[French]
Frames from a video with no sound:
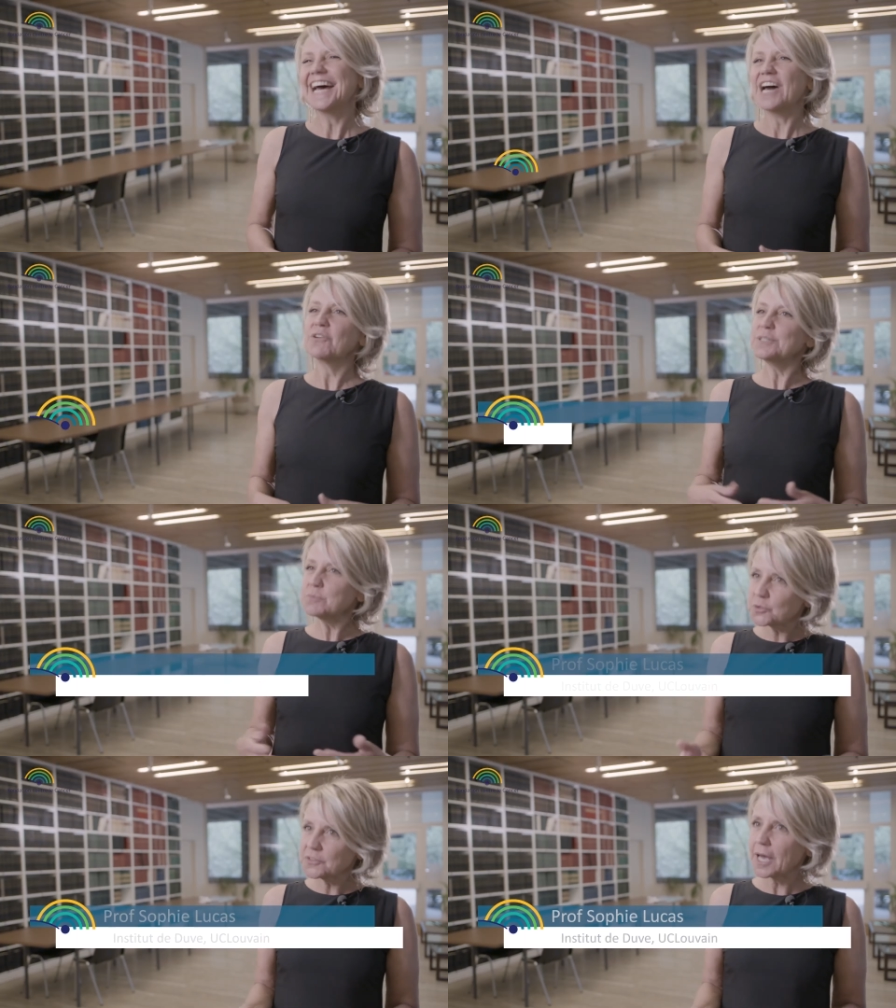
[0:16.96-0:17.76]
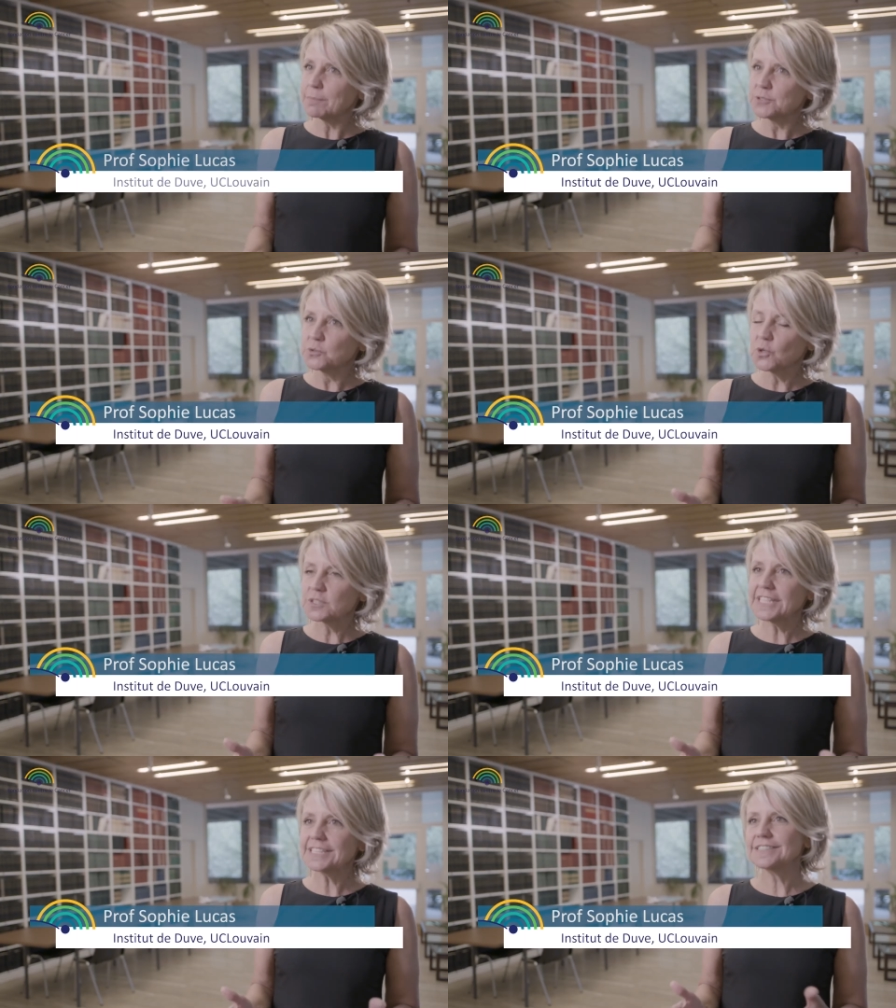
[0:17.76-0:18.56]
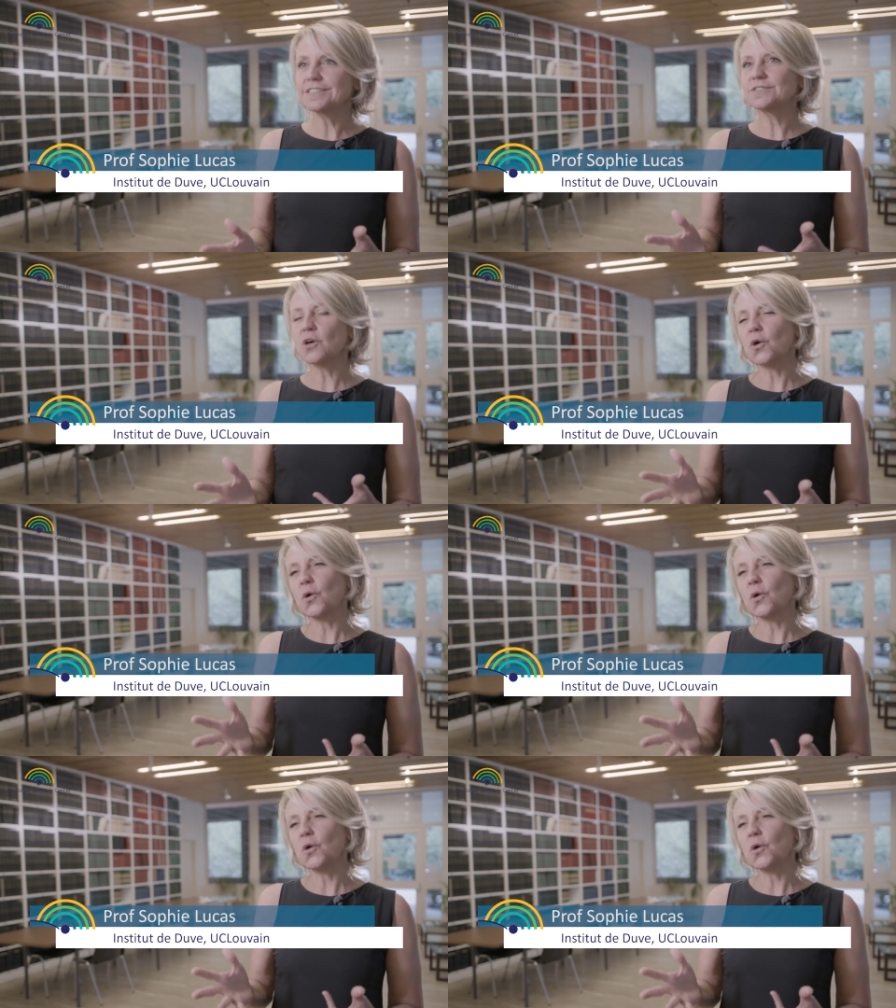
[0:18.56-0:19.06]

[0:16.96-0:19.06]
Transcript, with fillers: Alors l'immunothérapie du cancer, c'est